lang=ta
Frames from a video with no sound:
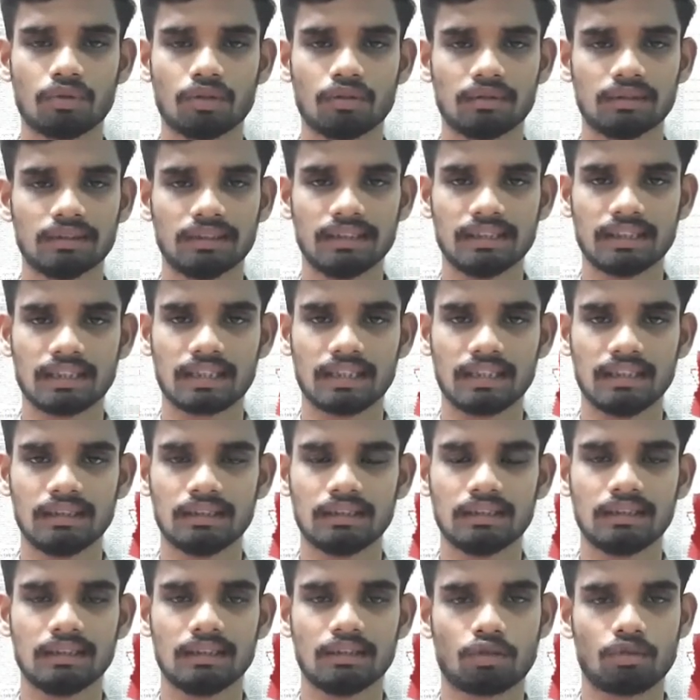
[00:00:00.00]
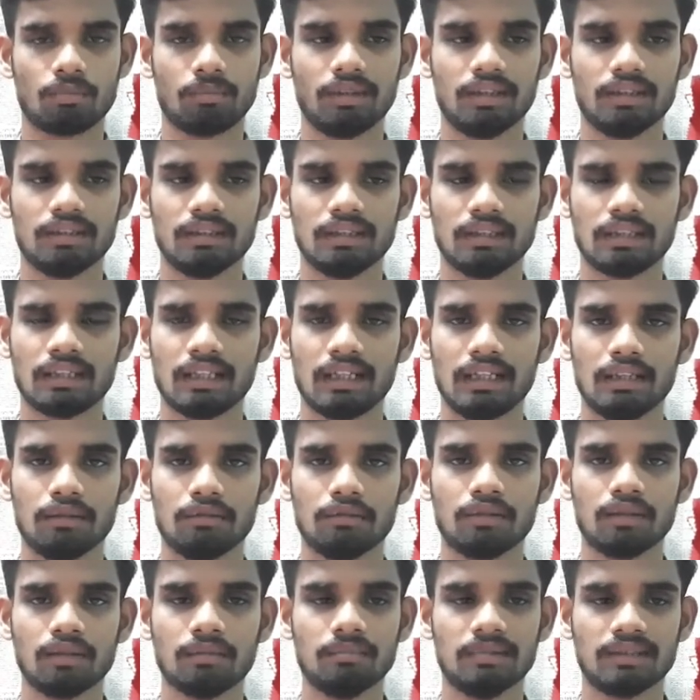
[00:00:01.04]
ஒன்றும் வந்துட்டு இருக்காது ரொம்ப வந்துட்டு நல்ல
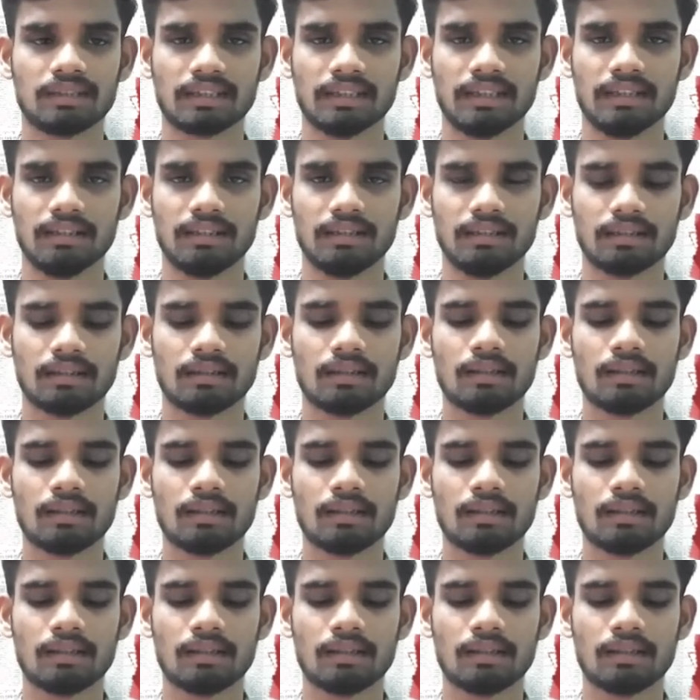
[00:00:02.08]
ஒரு பிஸ்கெட்டு